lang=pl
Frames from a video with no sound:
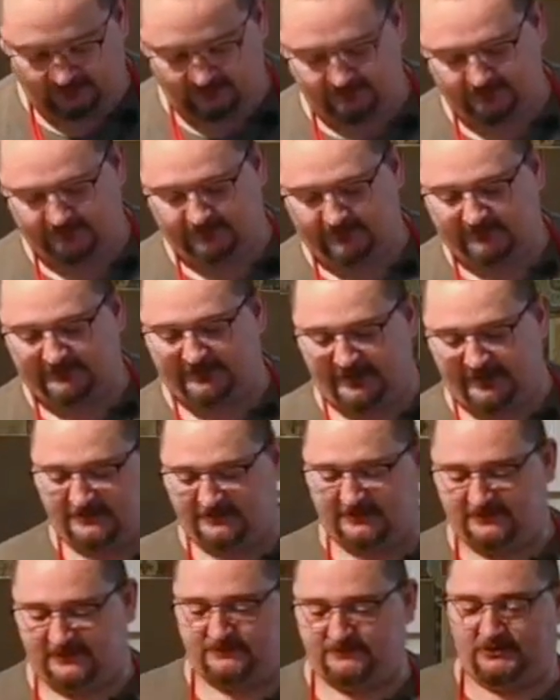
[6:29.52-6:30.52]
ta jest na
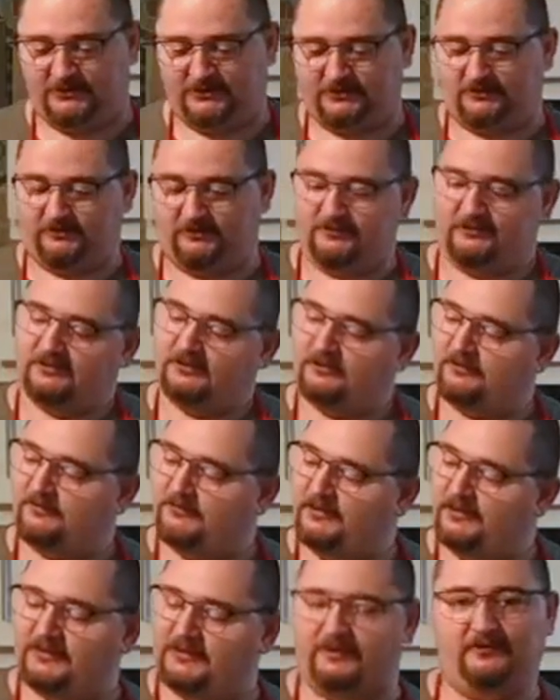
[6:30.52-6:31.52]
zbyciu Roberta
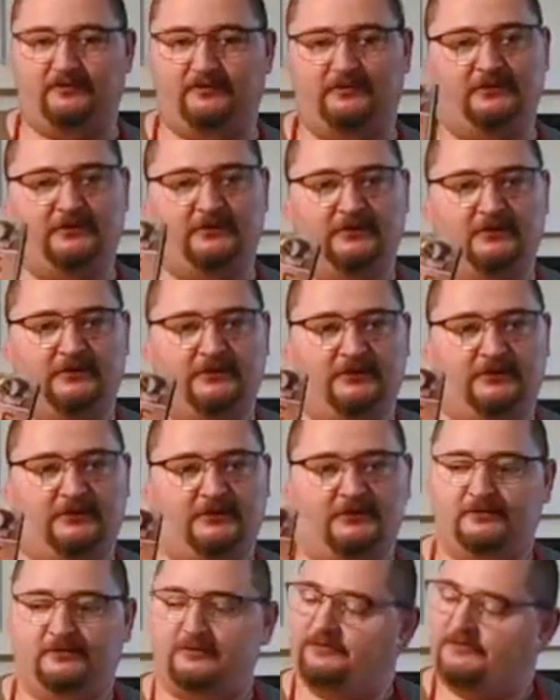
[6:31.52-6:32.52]

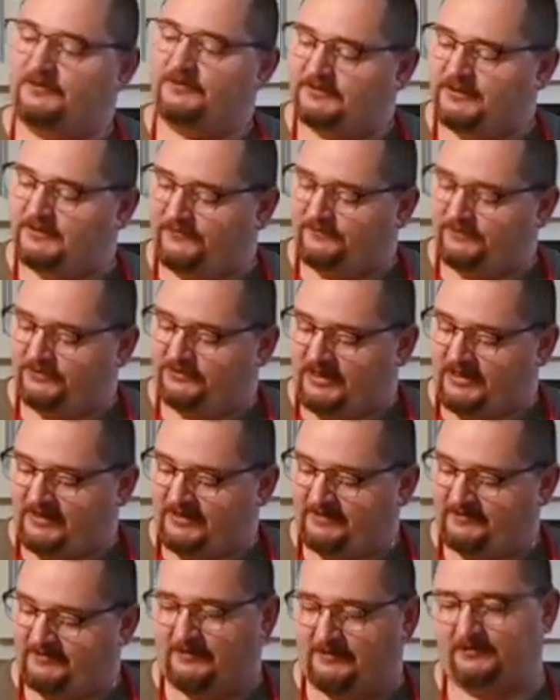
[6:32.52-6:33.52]
Wińskiewicza.
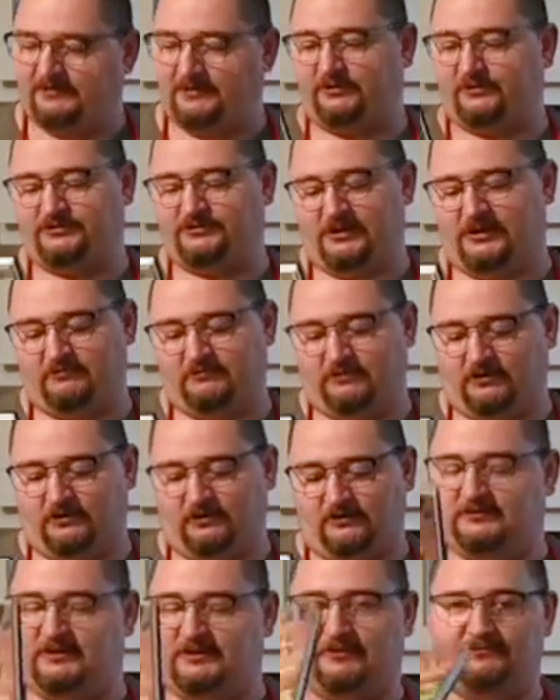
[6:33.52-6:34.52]
Jakby ktoś chciał,
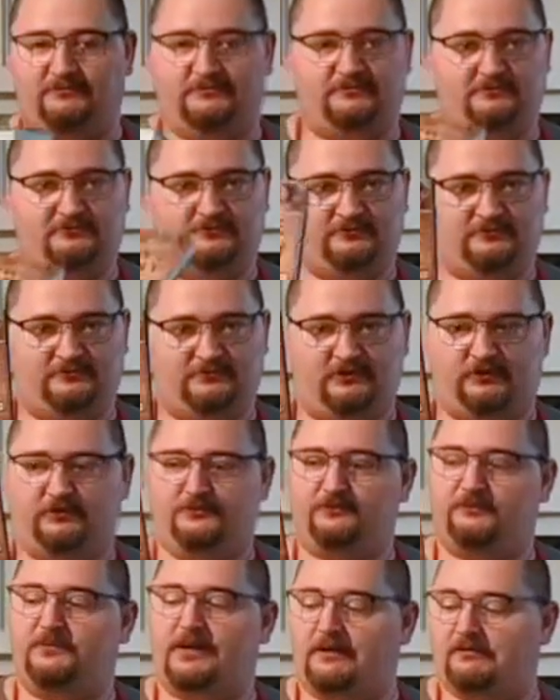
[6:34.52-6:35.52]
oddam, bo
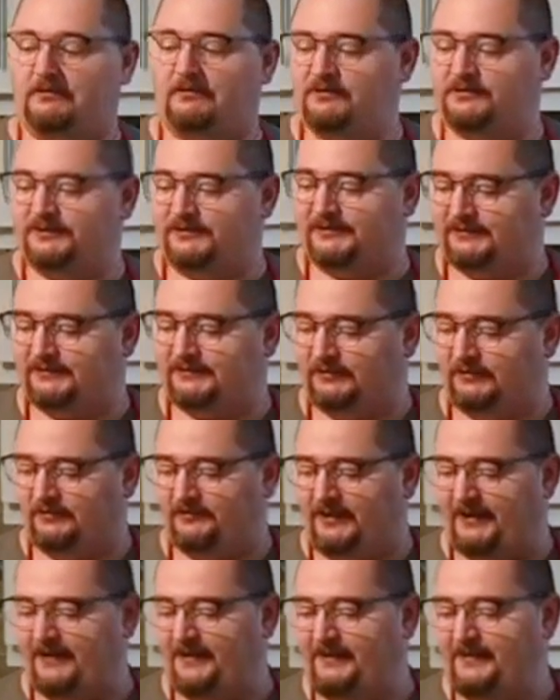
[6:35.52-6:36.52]
wybrałem sobie,
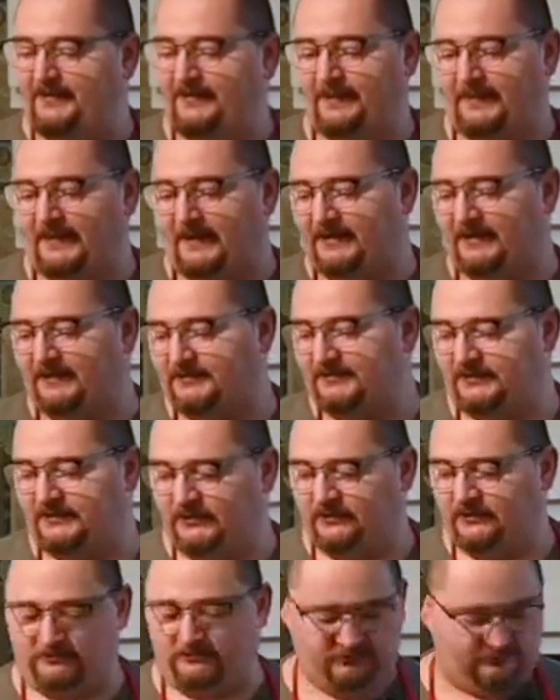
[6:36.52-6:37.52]
ale z tych
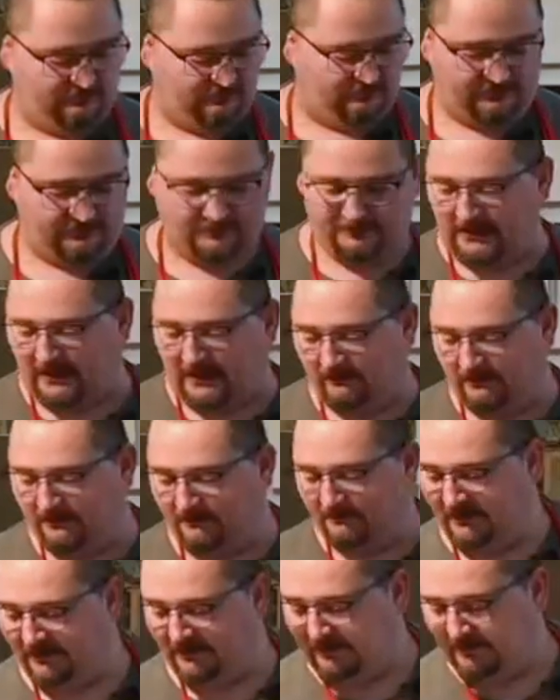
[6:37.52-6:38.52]
kilku wybrałem
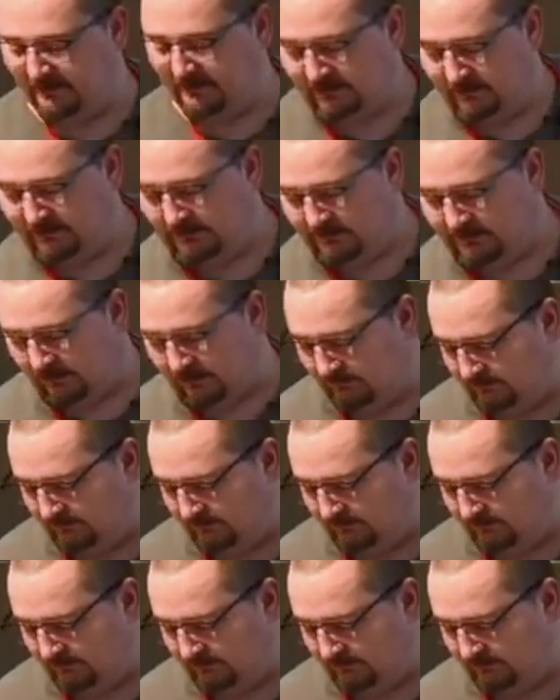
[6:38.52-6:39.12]
tą.